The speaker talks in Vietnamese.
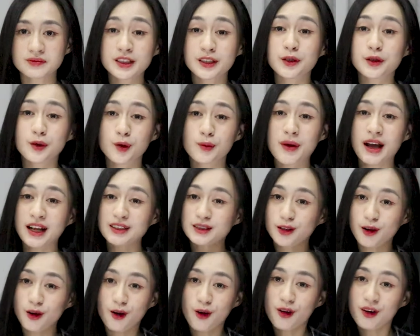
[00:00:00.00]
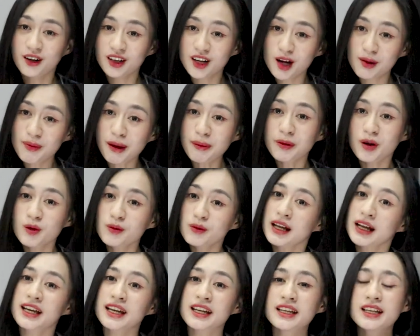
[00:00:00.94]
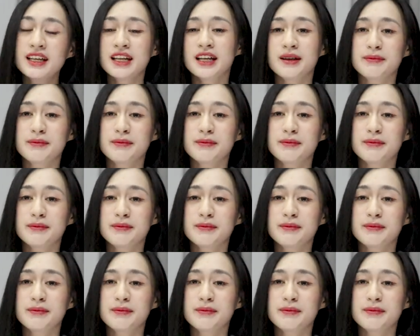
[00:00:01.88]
Kiểu bạn có cơ bắp không này,